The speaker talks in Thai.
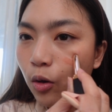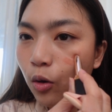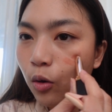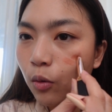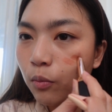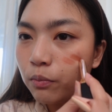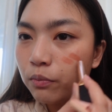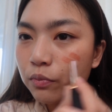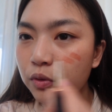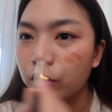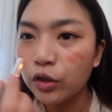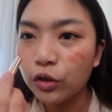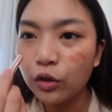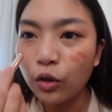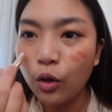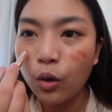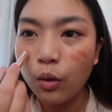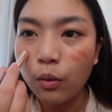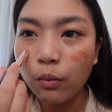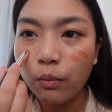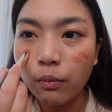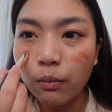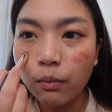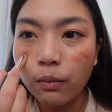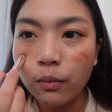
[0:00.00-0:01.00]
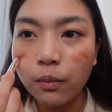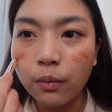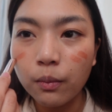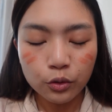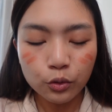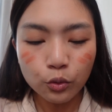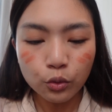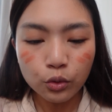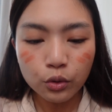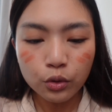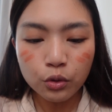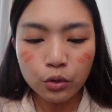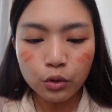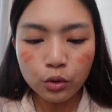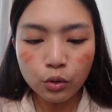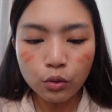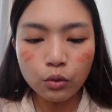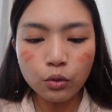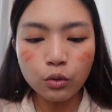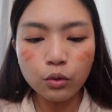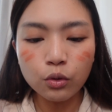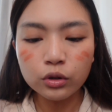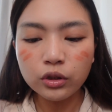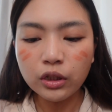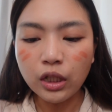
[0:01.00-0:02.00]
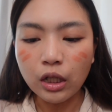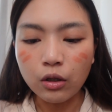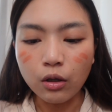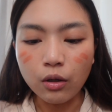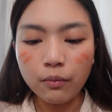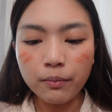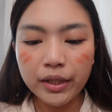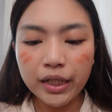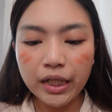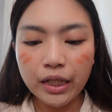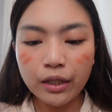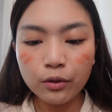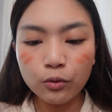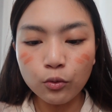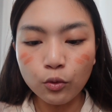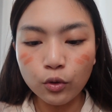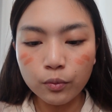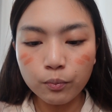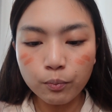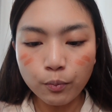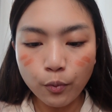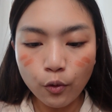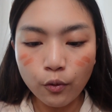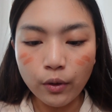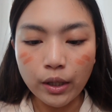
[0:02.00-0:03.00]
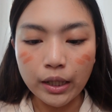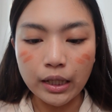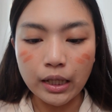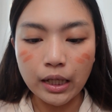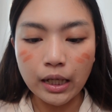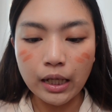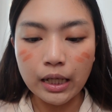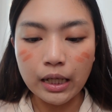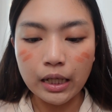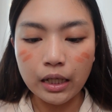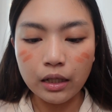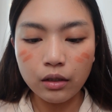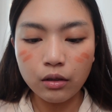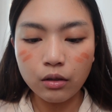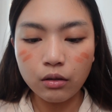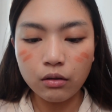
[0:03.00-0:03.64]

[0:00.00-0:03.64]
อมส้มนุดนูดแต่ก็ไม่ได้นูดป่วยนะคะ